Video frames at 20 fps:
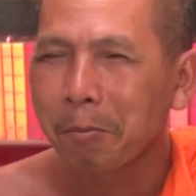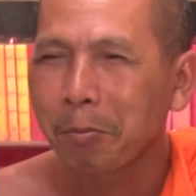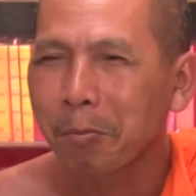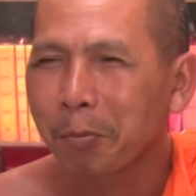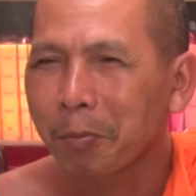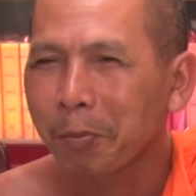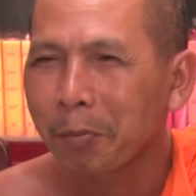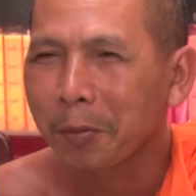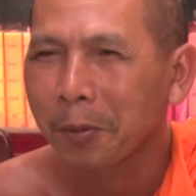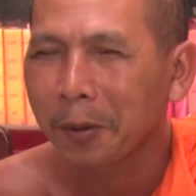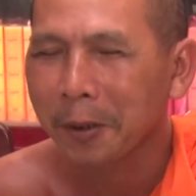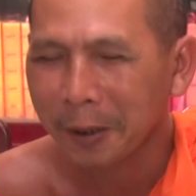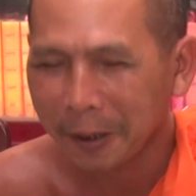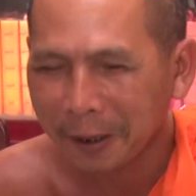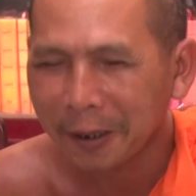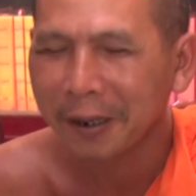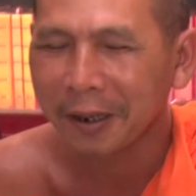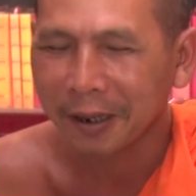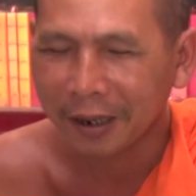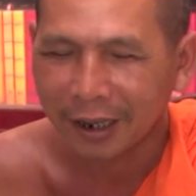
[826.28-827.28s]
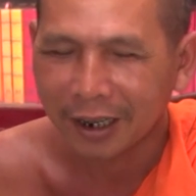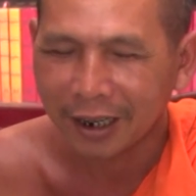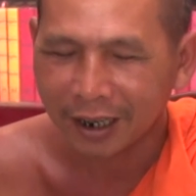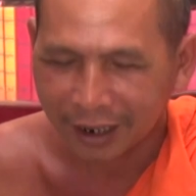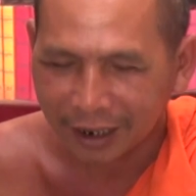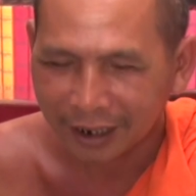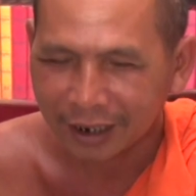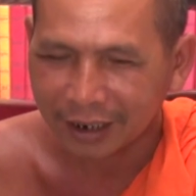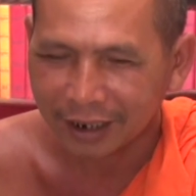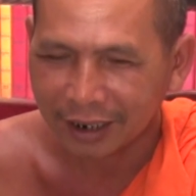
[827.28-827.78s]
viên trong đoàn đã ân
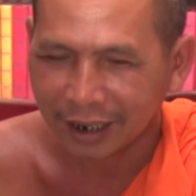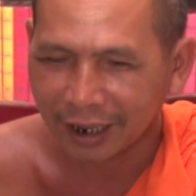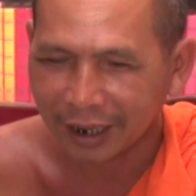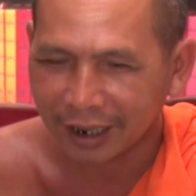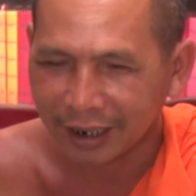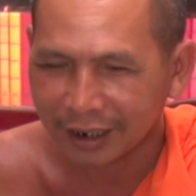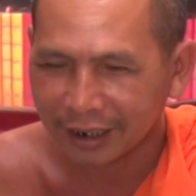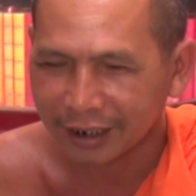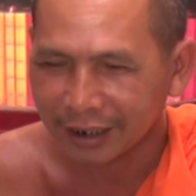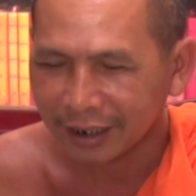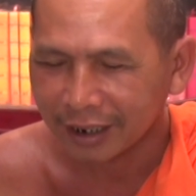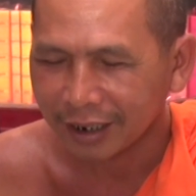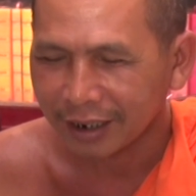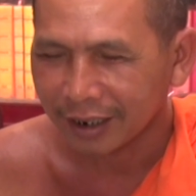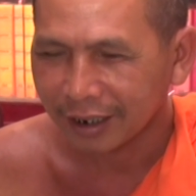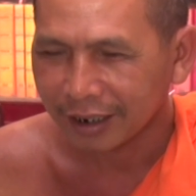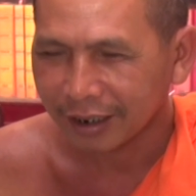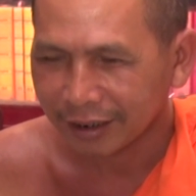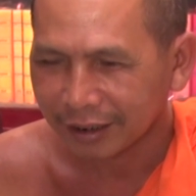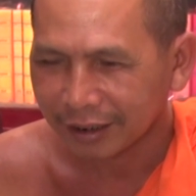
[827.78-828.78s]
cần thăm hỏi sức khỏe, đời